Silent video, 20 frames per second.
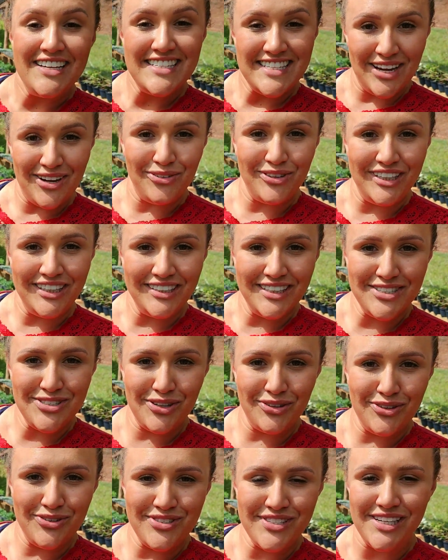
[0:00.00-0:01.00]
São lindas
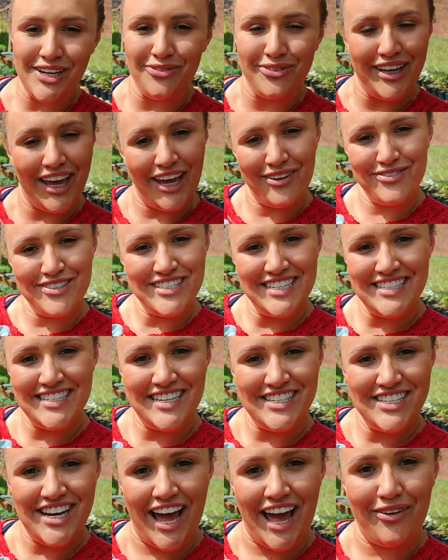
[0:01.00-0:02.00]
ou não são? O que, que vocês
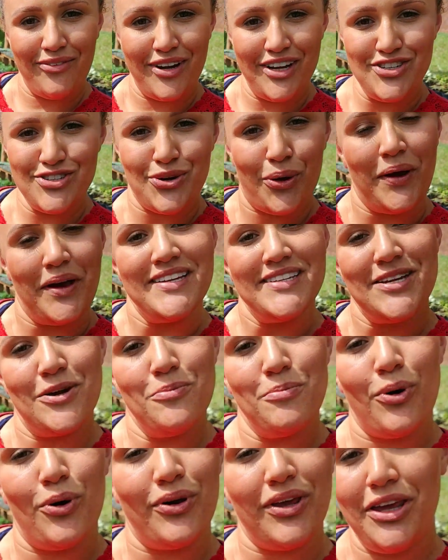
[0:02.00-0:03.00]
acharam aí de conhecer
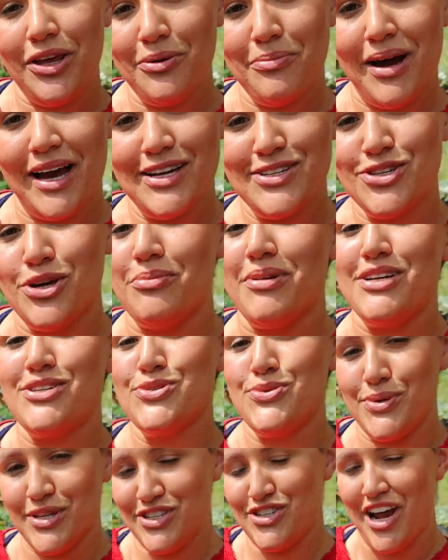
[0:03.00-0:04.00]
um pouquinho mais sobre a
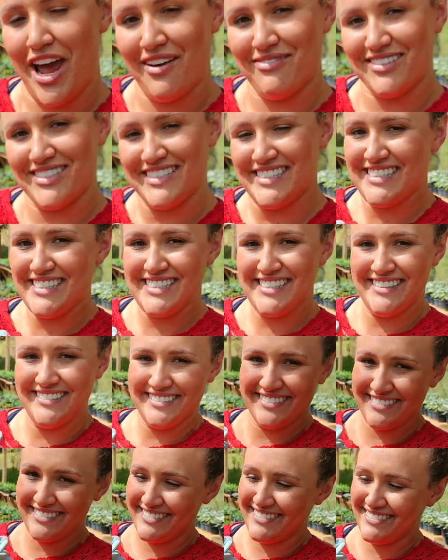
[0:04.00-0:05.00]
Sweet Evans?
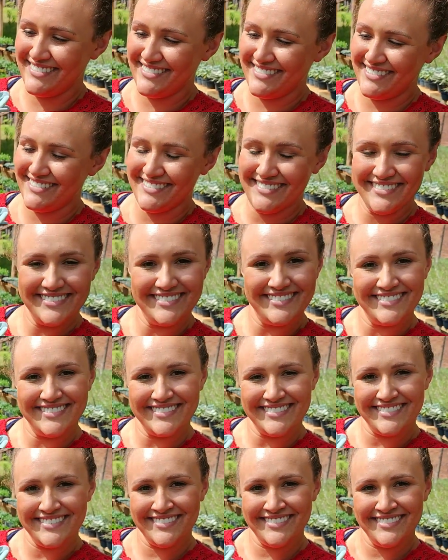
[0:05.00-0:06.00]
E para quem
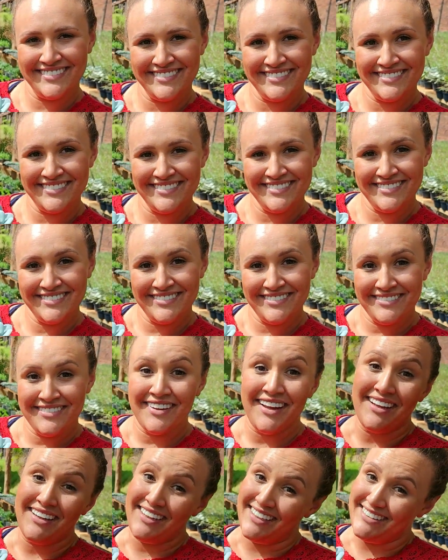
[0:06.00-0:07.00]
não é inscrito no canal,
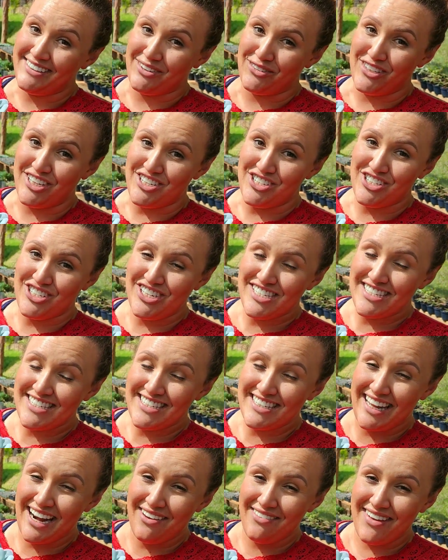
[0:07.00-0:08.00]
não deixe de se
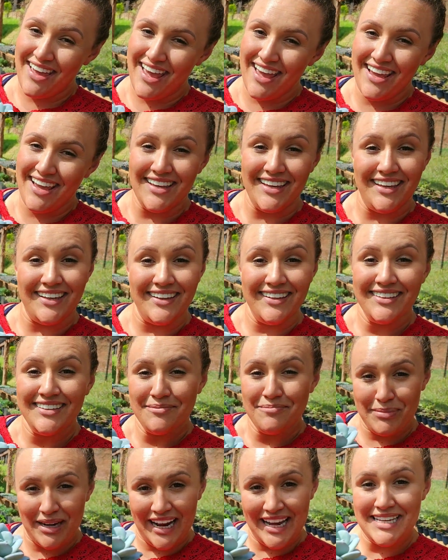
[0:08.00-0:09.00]
inscrever e
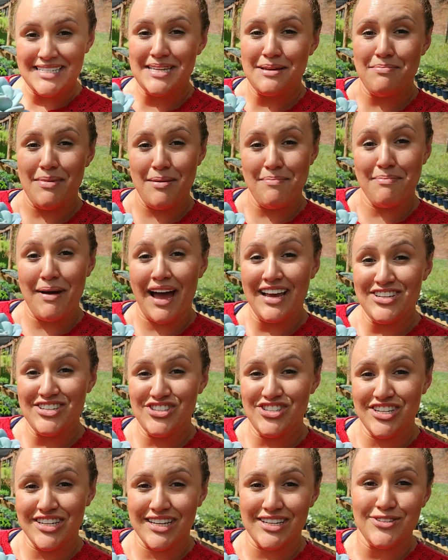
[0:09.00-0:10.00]
para receber mais
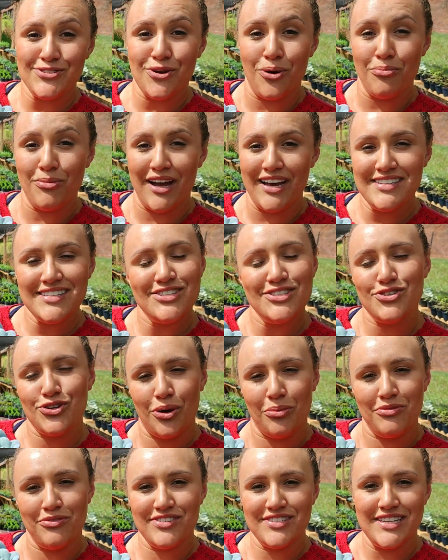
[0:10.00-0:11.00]
dicas como essa de
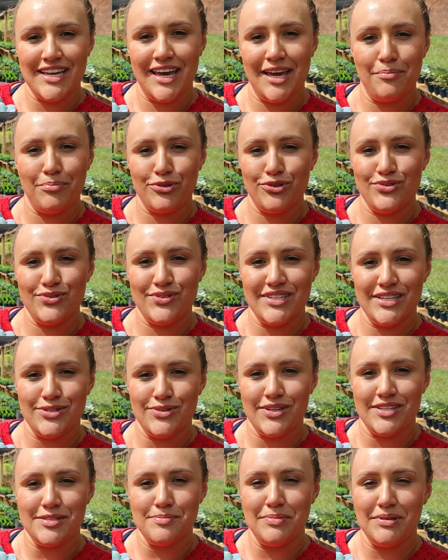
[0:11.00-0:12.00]
como você reproduzir
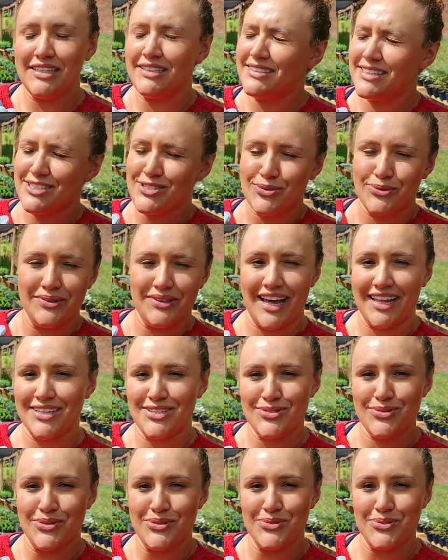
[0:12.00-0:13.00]
suas plantas, cuidar
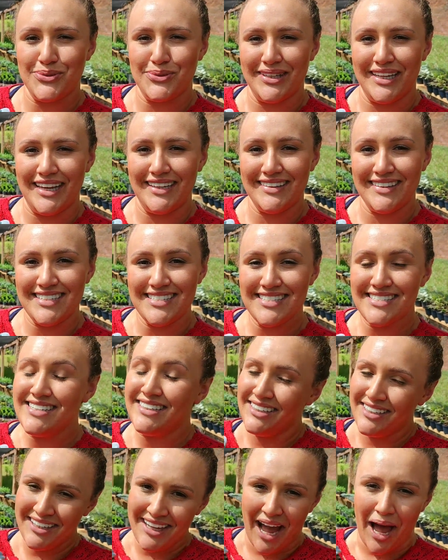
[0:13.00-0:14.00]
das suas suculentas,
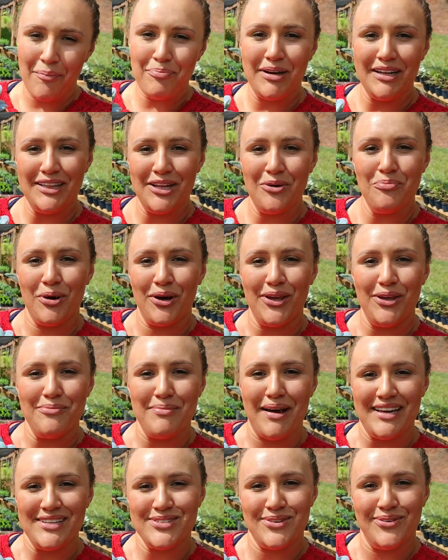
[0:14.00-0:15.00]
aprender um pouquinho
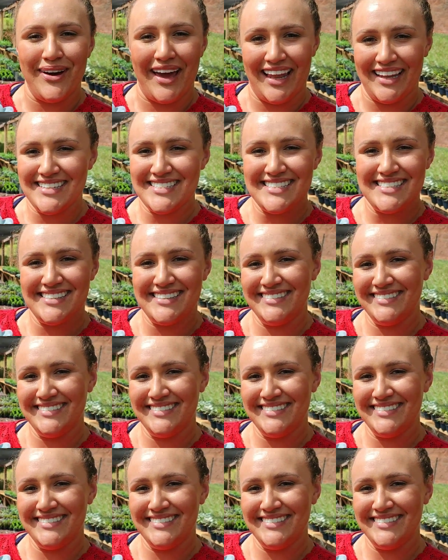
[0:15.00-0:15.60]
mais com elas.